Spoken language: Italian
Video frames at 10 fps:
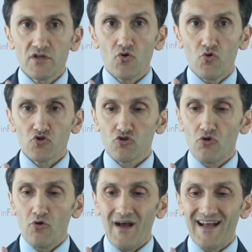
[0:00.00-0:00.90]
di
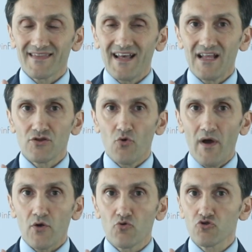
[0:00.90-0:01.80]
costo andando
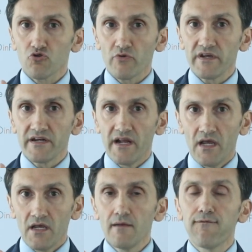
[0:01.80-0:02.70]
a
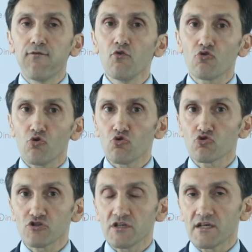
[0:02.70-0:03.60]
costruire il full
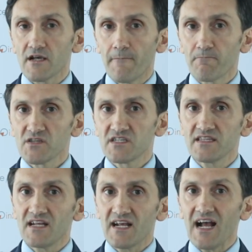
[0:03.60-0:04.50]
costing sia
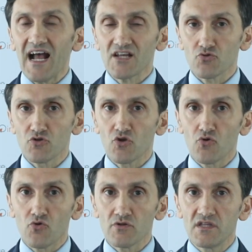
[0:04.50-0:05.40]
nel caso di,
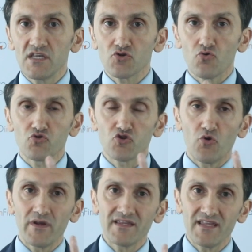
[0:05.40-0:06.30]
di
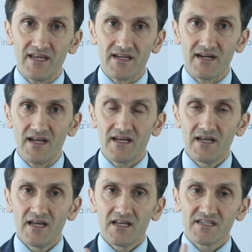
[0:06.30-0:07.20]
soluzione interna
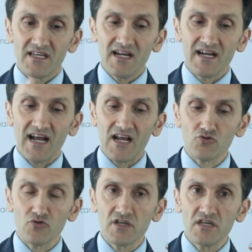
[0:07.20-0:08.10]
sia nel
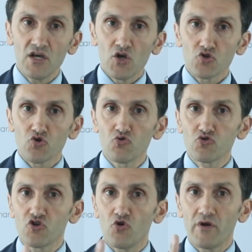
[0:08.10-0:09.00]
caso di
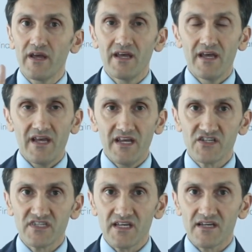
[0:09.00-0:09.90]
soluzione
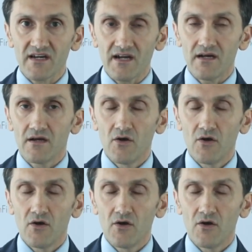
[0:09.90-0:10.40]
esterna.